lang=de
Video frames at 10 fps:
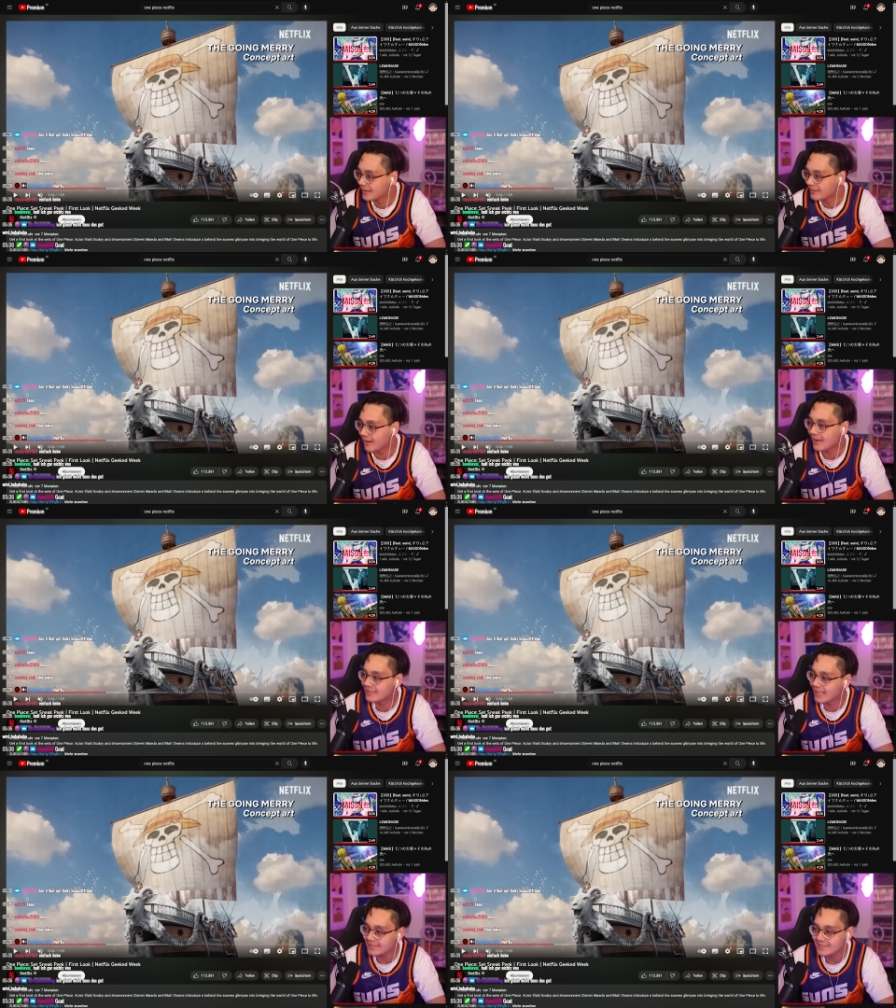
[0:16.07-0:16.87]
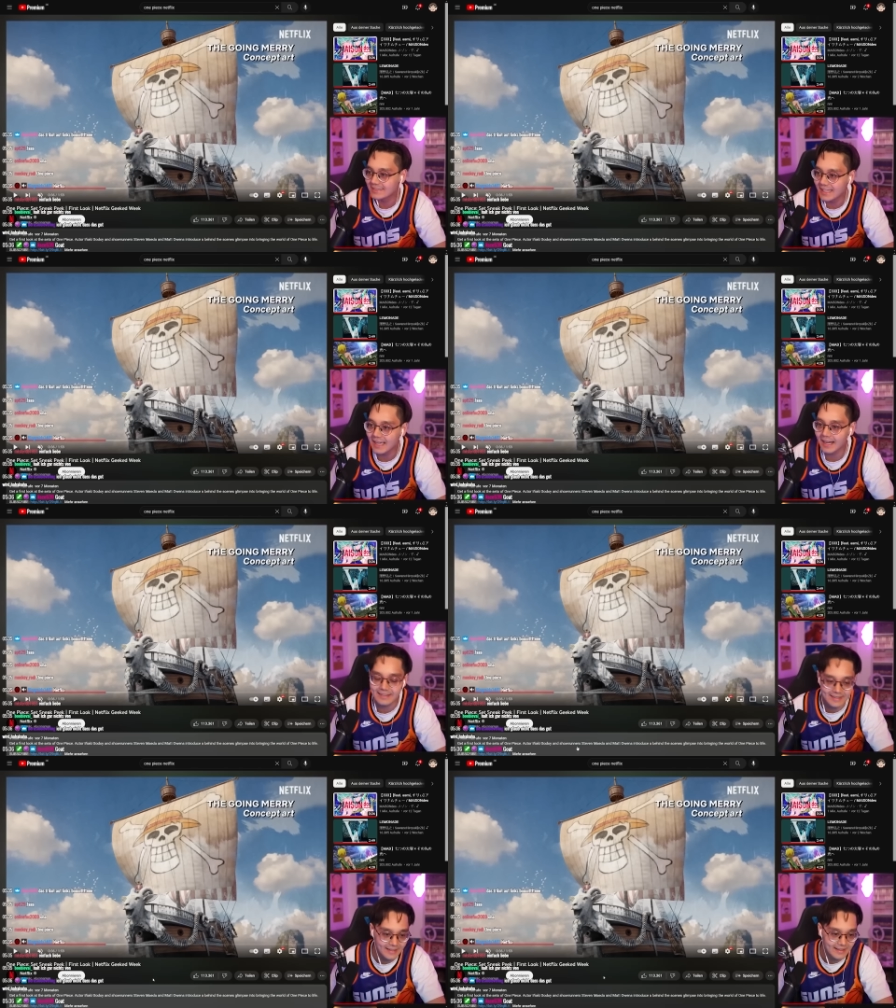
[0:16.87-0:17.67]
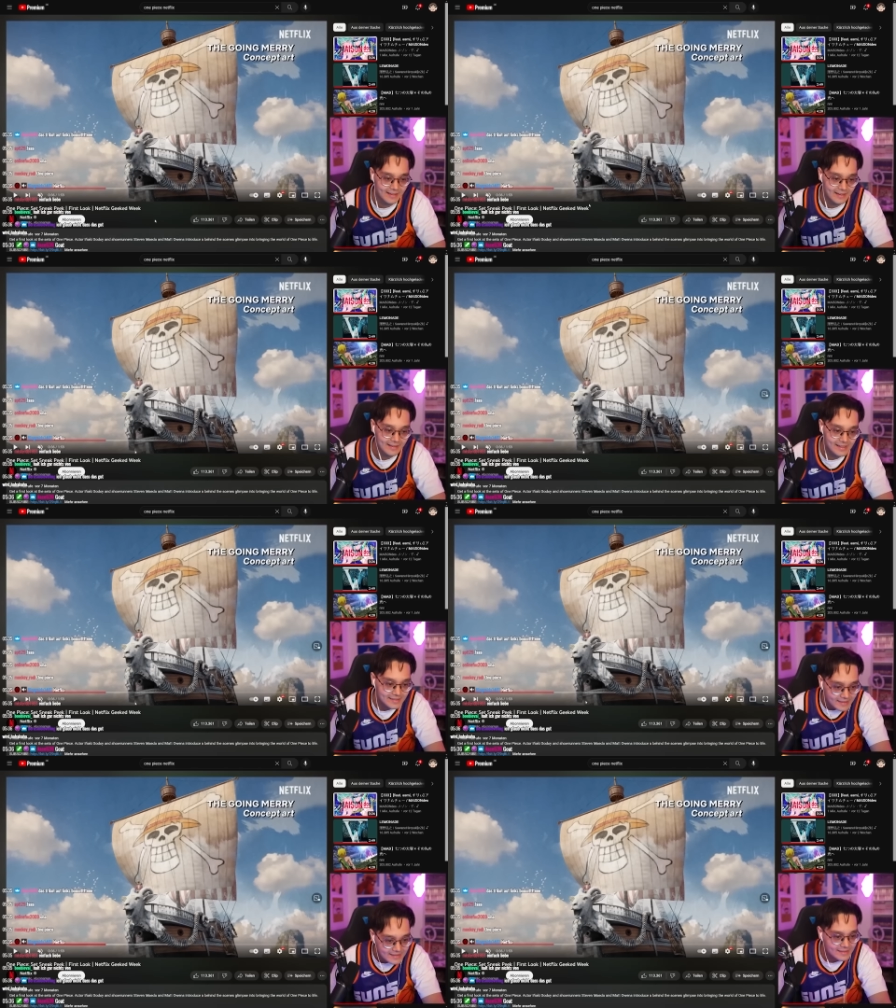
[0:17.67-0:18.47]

weil das Ding, Alter, das sieht